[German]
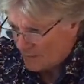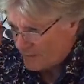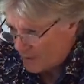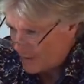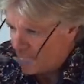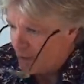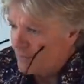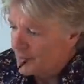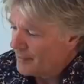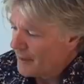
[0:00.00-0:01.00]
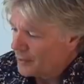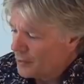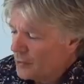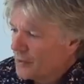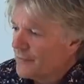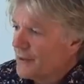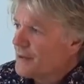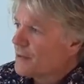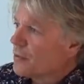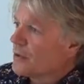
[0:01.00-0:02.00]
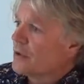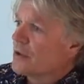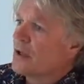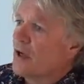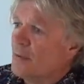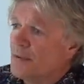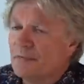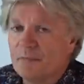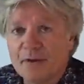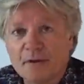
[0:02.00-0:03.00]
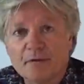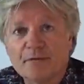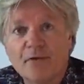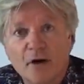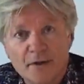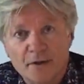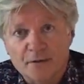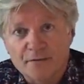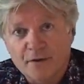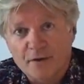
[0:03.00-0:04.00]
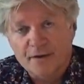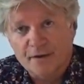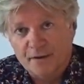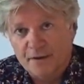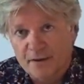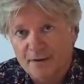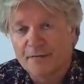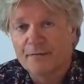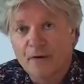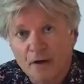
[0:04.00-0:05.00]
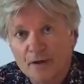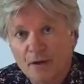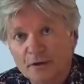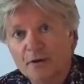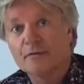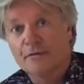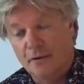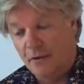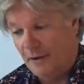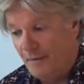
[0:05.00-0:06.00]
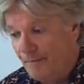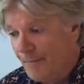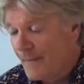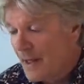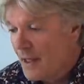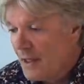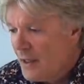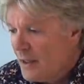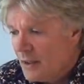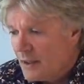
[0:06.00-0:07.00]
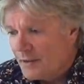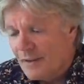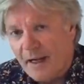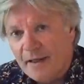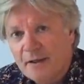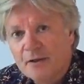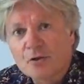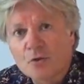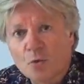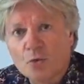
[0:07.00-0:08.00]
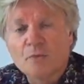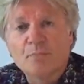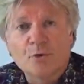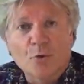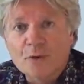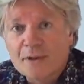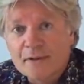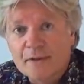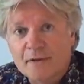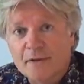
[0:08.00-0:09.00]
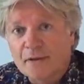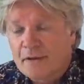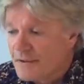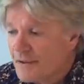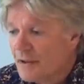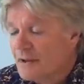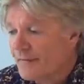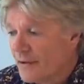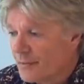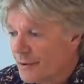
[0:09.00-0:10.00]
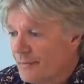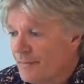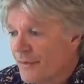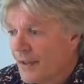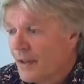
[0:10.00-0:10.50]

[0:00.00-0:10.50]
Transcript: war ich ja mit dem Auto unterwegs und da kamen mir Fahrradfahrer entgegen. Fahrradfahrer, leicht rot-bläuliche Gesichtsfarbe,